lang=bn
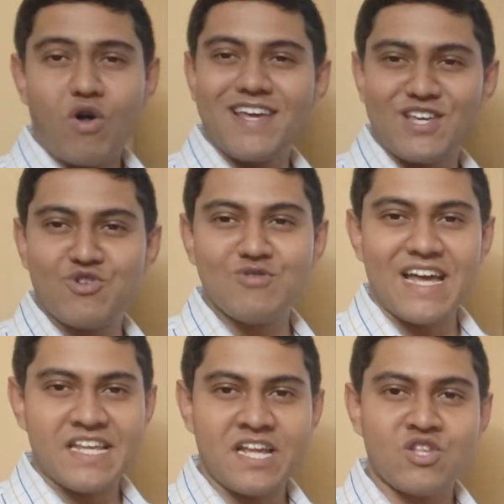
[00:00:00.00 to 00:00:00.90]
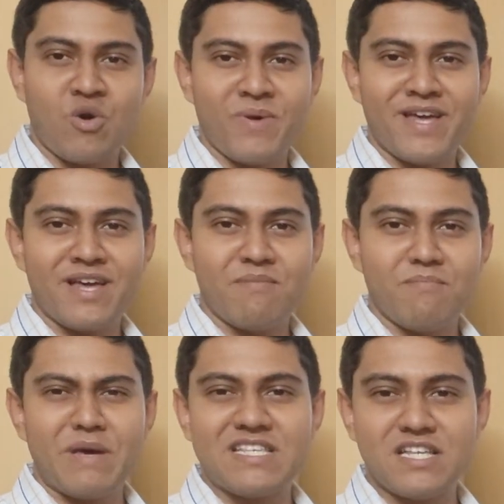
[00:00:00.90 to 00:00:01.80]
অনেক কিছু জানি না তবে
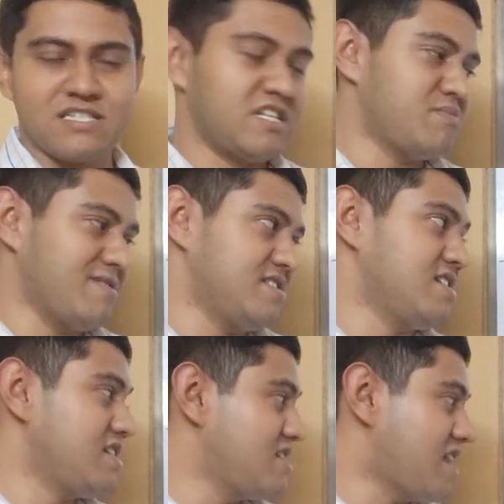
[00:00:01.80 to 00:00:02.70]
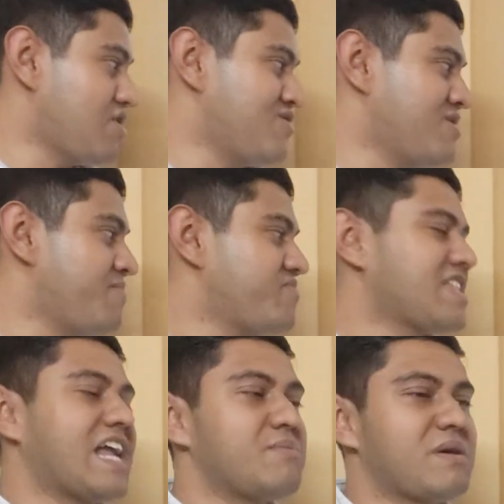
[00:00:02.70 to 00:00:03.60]
বেসিক জিনিসপাতি জানি কারণ
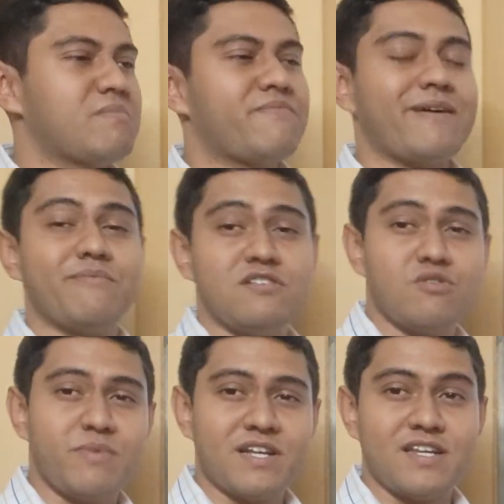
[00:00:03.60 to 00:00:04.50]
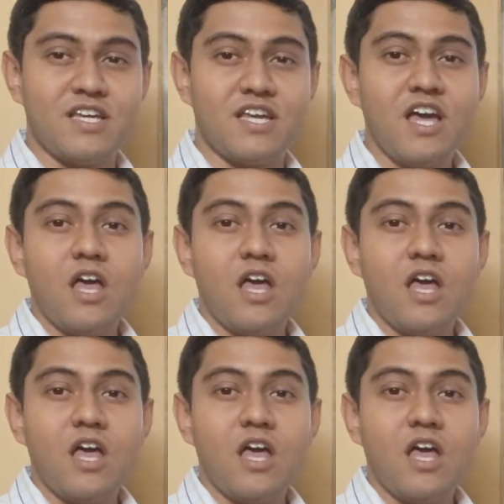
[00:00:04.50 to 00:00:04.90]
নারীবাদ বা ফেমিনিজম একটি